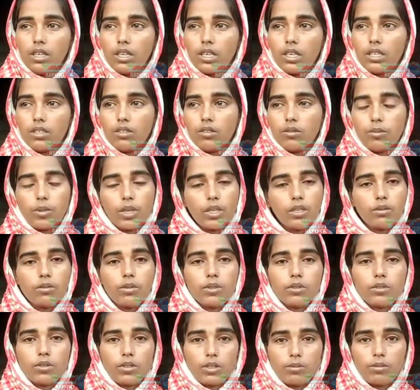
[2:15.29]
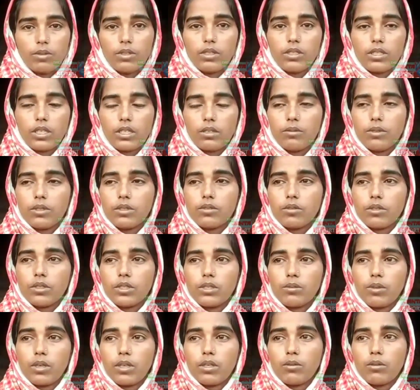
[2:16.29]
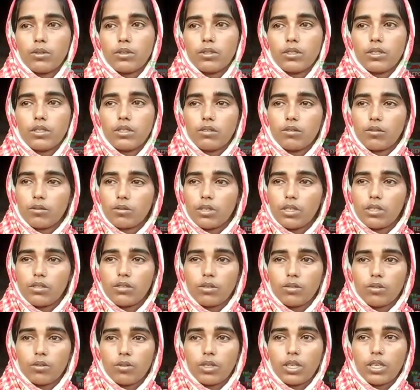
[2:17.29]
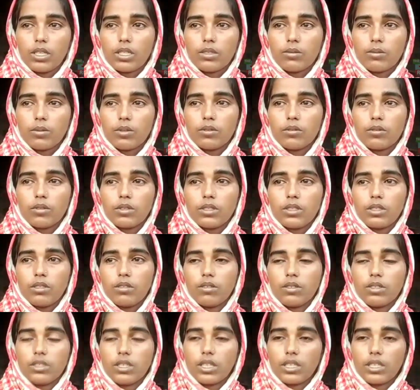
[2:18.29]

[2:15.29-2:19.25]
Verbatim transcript: এগারো বারো বছর আমি সার্ভিস করছি বারো বছরের টোটাল যত খাতাপত্র ছিল